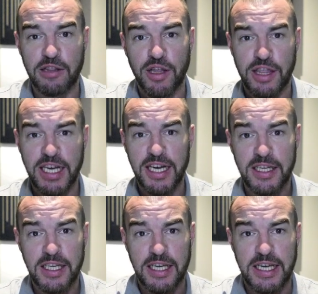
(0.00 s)
Lo hacía
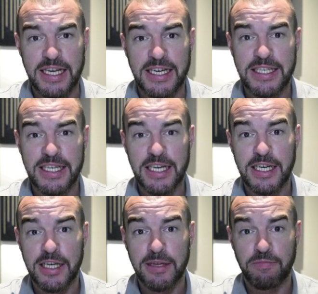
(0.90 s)
en
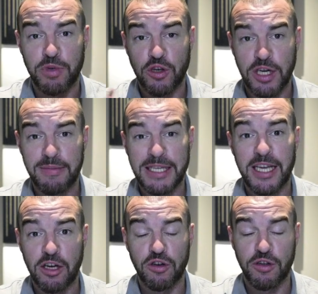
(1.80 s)
ese programa
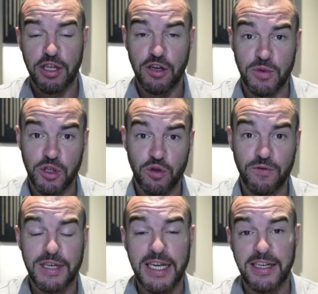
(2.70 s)
tan conocido como
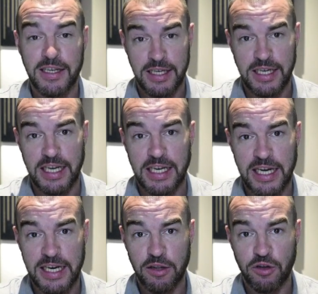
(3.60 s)
que el
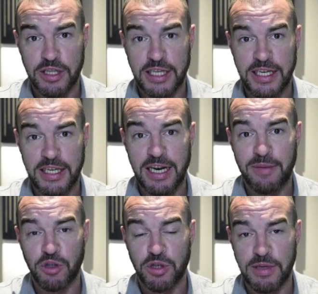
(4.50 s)
ganador tiene la
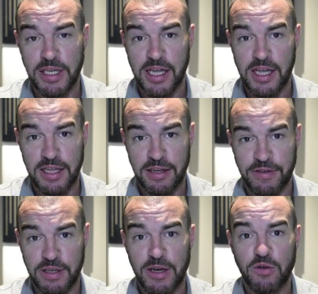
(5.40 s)
posibilidad de
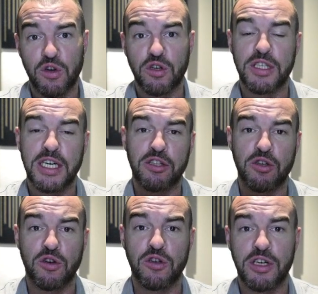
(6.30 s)
firmar un contrato
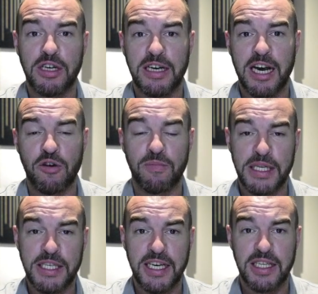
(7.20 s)
con la
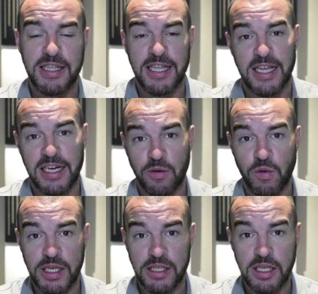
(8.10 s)
compañía de Dana
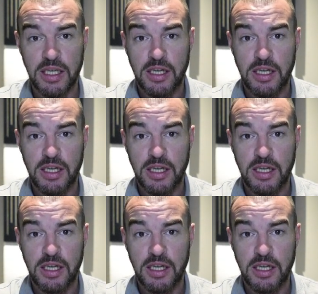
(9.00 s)
White.